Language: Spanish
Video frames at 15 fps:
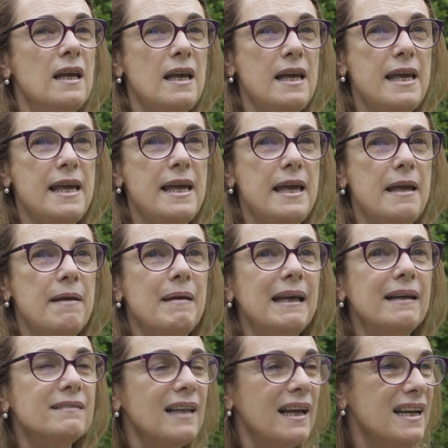eh,
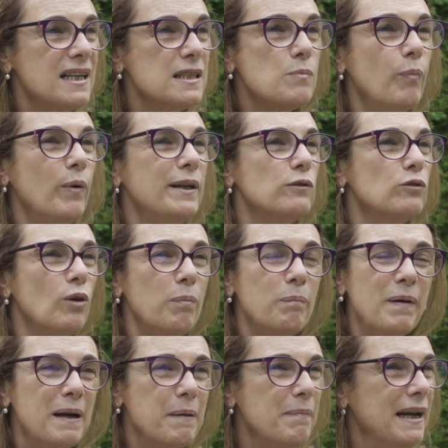están expuestos
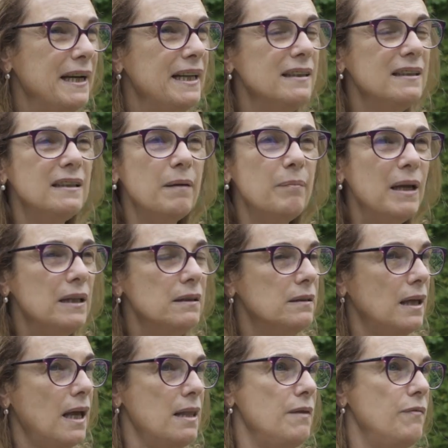
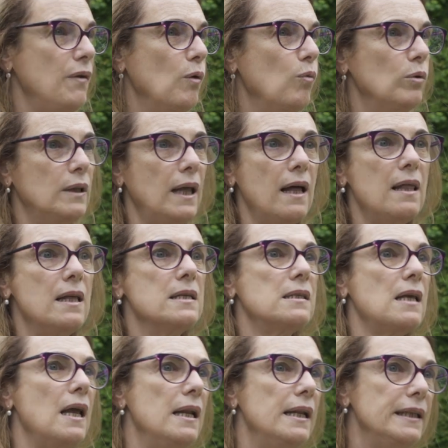permanentemente a
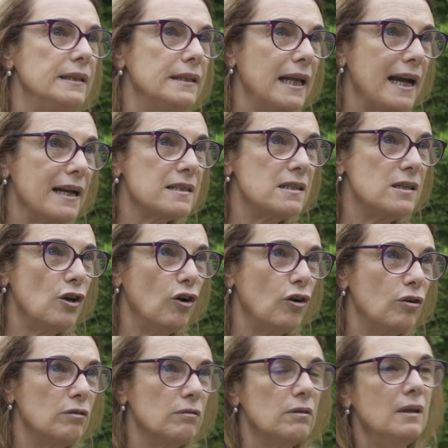dificultades en la
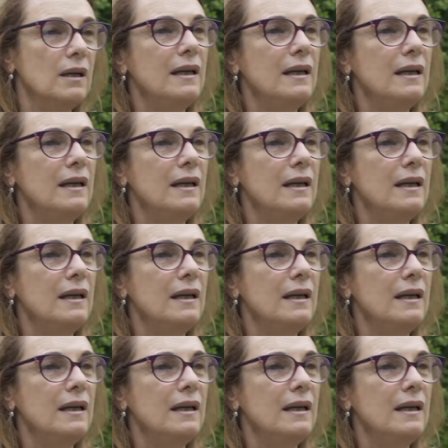interacción,